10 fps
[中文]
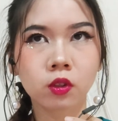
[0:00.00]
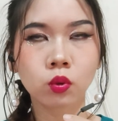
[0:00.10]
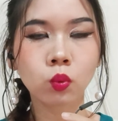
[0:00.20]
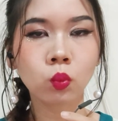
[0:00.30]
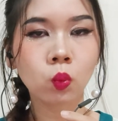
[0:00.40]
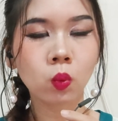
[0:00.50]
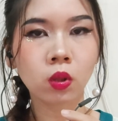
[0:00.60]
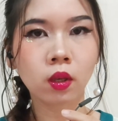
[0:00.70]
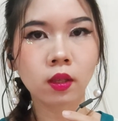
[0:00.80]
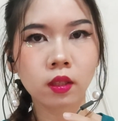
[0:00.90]
度过
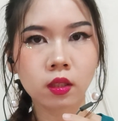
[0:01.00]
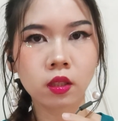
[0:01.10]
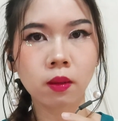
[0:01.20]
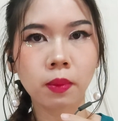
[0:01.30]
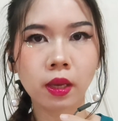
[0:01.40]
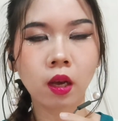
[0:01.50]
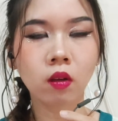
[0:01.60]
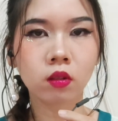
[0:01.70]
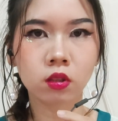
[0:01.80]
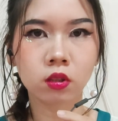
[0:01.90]
的一些美
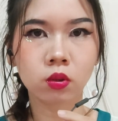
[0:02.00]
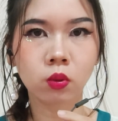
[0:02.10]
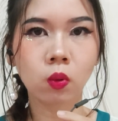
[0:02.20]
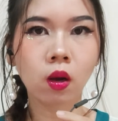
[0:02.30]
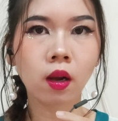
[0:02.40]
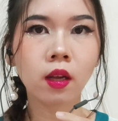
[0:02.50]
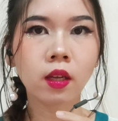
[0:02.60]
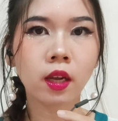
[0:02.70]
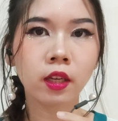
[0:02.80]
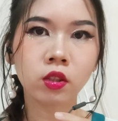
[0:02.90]
好的时光，
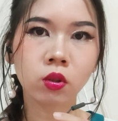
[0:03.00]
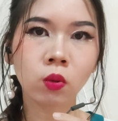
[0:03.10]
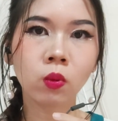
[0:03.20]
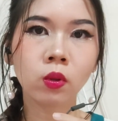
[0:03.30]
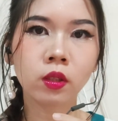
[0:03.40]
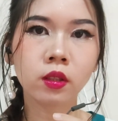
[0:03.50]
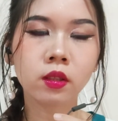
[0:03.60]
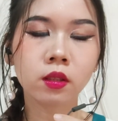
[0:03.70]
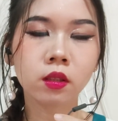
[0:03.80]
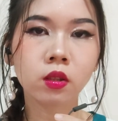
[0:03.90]
还收获了一
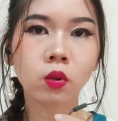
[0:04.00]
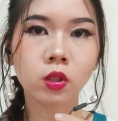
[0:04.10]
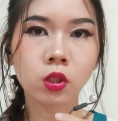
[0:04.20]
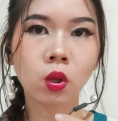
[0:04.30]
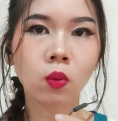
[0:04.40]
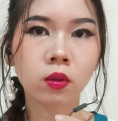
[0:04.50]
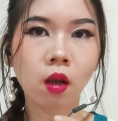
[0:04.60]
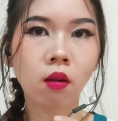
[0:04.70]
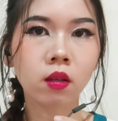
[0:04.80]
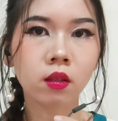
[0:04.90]
志同
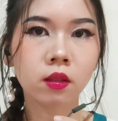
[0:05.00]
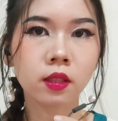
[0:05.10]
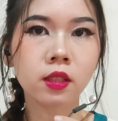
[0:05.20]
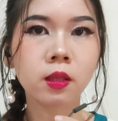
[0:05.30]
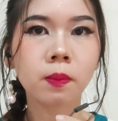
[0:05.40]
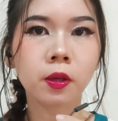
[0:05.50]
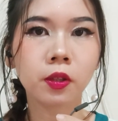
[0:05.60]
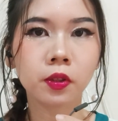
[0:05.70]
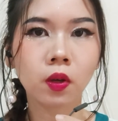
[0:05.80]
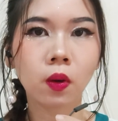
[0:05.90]
道合的一些
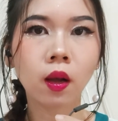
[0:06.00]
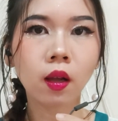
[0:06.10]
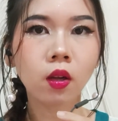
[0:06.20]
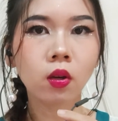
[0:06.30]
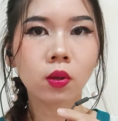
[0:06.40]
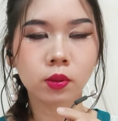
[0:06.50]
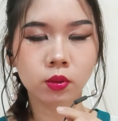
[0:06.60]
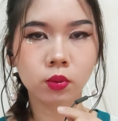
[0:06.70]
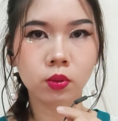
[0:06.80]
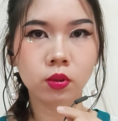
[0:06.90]
朋友。
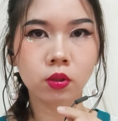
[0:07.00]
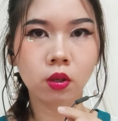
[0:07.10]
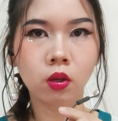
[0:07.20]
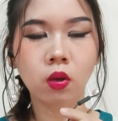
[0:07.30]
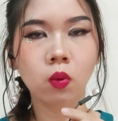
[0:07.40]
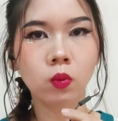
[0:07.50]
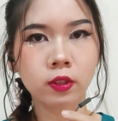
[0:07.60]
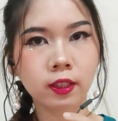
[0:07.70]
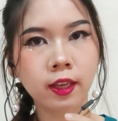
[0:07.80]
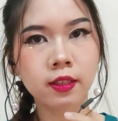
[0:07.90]
所以呢，我
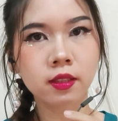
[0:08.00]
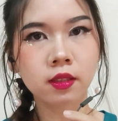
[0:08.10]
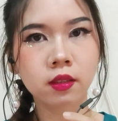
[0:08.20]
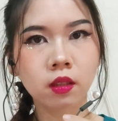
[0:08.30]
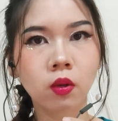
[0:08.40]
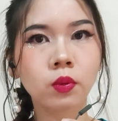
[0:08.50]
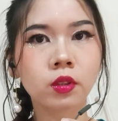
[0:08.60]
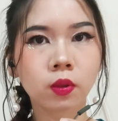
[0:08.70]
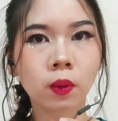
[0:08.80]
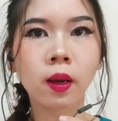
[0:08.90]
是开心的，我
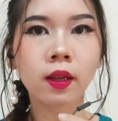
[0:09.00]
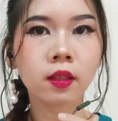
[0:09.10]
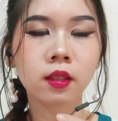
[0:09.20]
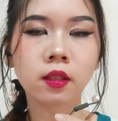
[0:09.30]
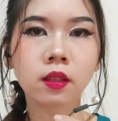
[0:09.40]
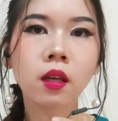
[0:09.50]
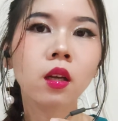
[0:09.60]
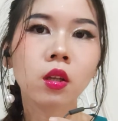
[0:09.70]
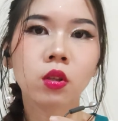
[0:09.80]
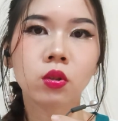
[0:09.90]
是快乐的
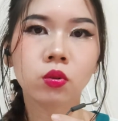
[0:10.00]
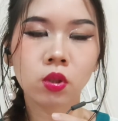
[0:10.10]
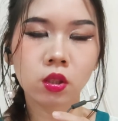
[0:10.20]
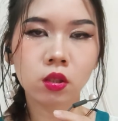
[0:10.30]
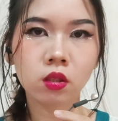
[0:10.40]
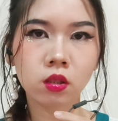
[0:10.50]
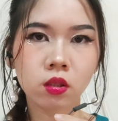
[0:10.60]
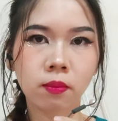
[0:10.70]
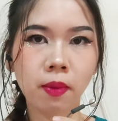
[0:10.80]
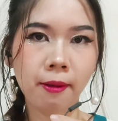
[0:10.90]
全
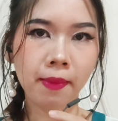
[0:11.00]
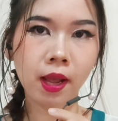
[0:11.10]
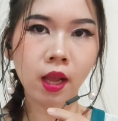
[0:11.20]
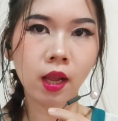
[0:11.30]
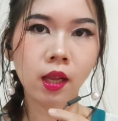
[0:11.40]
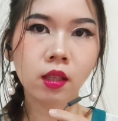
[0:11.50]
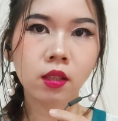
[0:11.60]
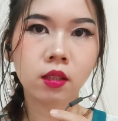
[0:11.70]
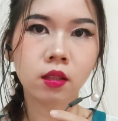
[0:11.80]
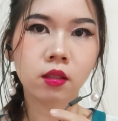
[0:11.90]
职妈妈，
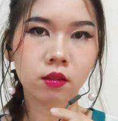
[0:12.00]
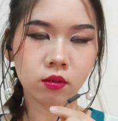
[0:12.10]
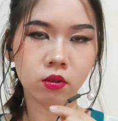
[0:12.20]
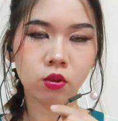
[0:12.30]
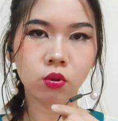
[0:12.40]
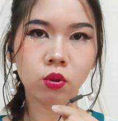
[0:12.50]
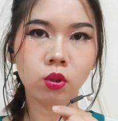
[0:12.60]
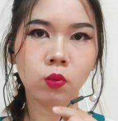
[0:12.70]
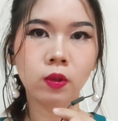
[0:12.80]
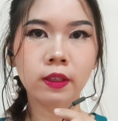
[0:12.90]
嗯，所
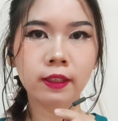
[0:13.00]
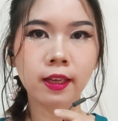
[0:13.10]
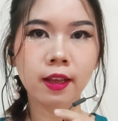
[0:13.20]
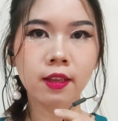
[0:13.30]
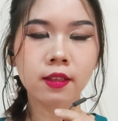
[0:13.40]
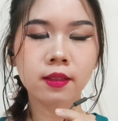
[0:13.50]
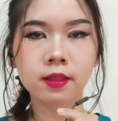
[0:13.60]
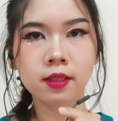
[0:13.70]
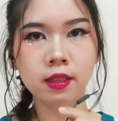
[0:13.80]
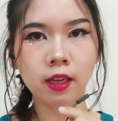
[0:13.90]
以我很感恩
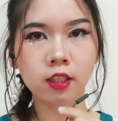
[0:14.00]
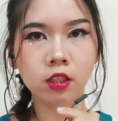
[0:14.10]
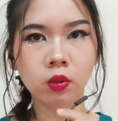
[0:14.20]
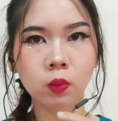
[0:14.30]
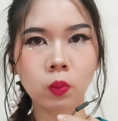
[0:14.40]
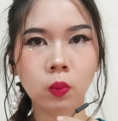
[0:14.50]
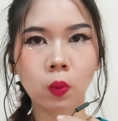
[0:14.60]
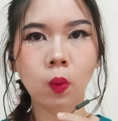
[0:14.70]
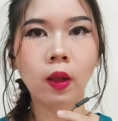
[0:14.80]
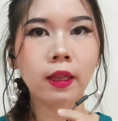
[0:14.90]
现在的生
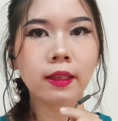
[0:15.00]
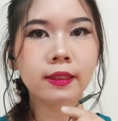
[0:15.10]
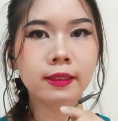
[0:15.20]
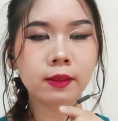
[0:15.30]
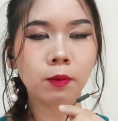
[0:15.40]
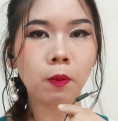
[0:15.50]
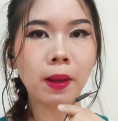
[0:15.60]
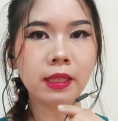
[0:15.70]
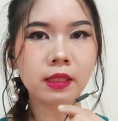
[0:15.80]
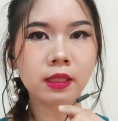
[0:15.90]
活。今我
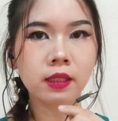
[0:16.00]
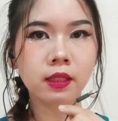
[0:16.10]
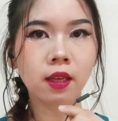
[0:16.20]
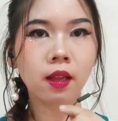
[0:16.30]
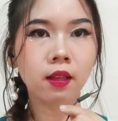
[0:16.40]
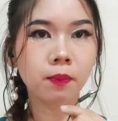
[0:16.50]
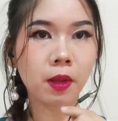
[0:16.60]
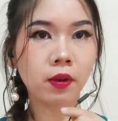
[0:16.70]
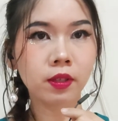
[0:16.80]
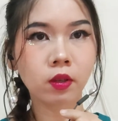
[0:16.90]
把今天
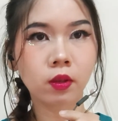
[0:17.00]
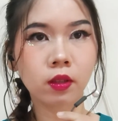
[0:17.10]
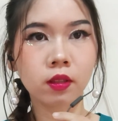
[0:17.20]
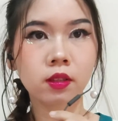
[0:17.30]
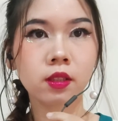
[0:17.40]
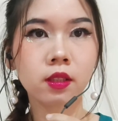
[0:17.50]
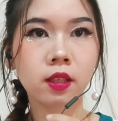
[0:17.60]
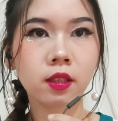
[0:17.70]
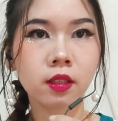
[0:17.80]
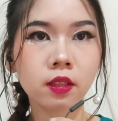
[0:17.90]
表演之
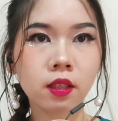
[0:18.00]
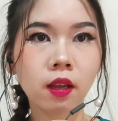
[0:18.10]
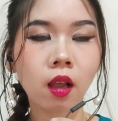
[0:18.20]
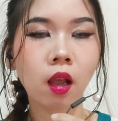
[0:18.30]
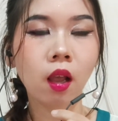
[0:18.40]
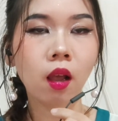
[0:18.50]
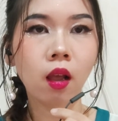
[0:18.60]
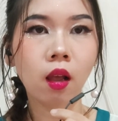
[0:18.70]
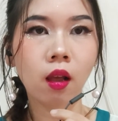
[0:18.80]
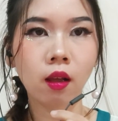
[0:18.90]
前的一些
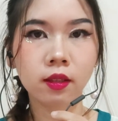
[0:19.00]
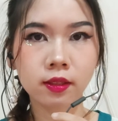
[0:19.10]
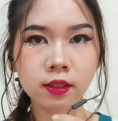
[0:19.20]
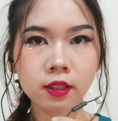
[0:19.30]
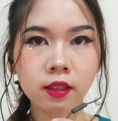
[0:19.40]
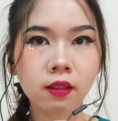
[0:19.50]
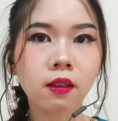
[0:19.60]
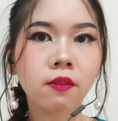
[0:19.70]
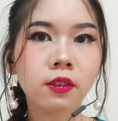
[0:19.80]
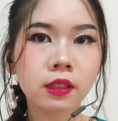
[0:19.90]
啊心情分